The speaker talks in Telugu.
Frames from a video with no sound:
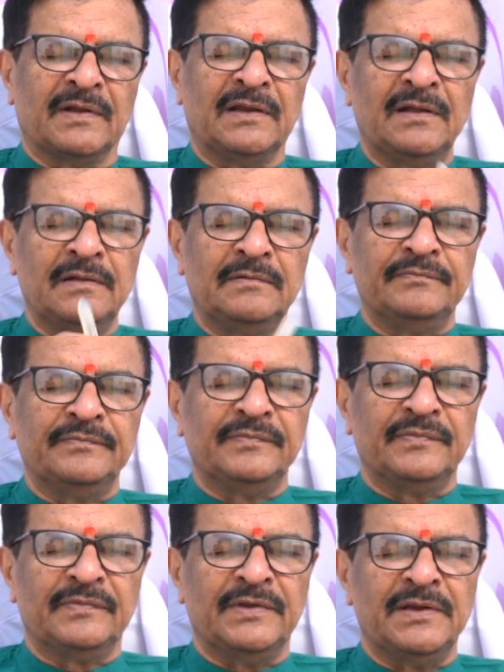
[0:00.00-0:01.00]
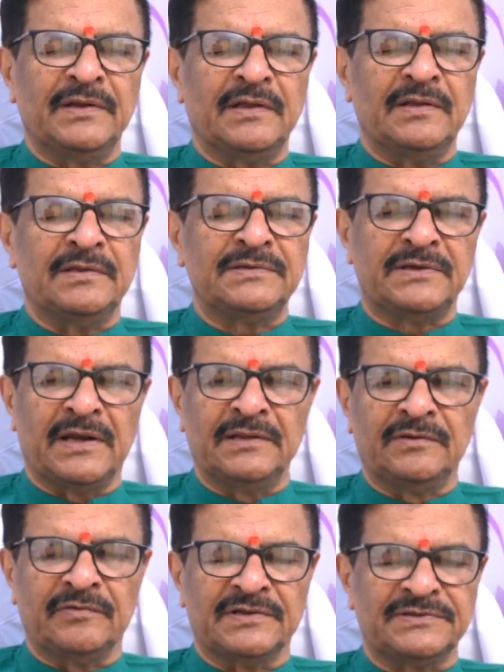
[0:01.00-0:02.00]
వల్ల దీనికి
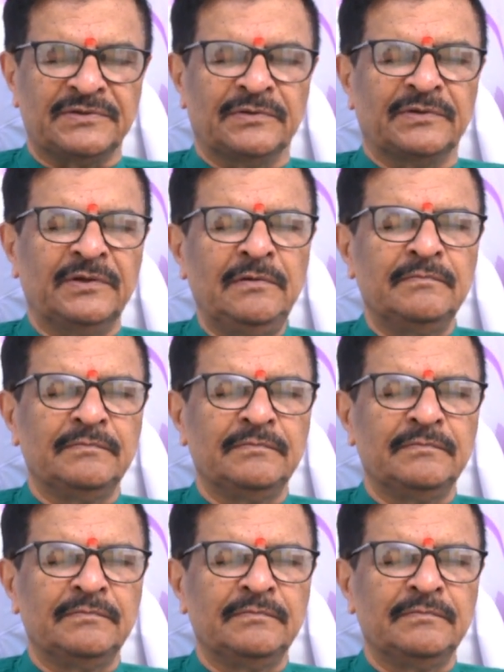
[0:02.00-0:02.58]
స్ట్రెంగ్త్ వస్తుంది